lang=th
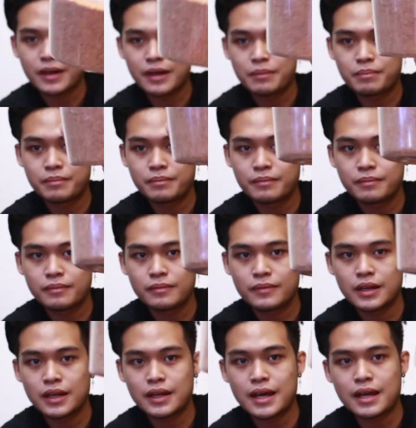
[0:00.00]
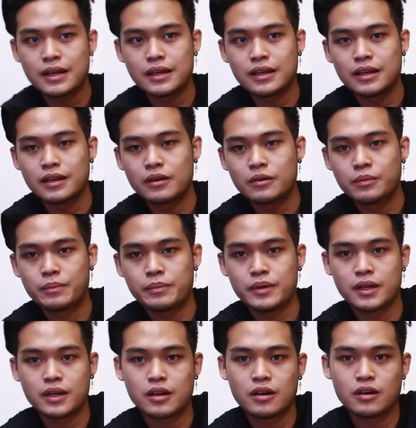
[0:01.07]
นะครับแน่นๆเลยแล้วพ
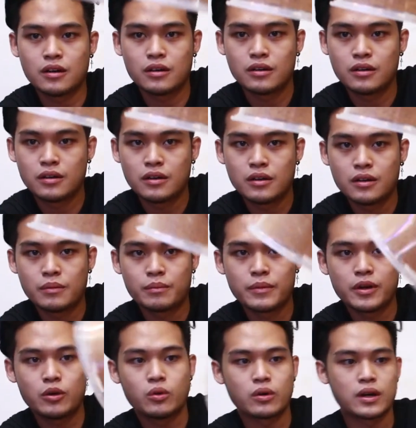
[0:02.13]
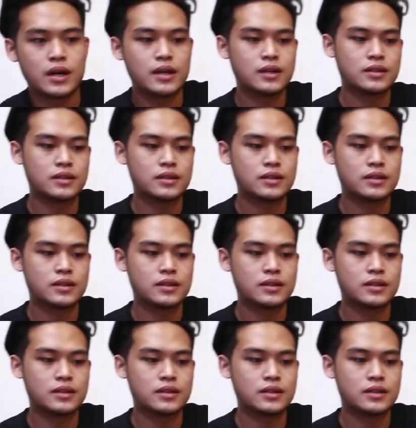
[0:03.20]
ริกก็ไม่หกนะ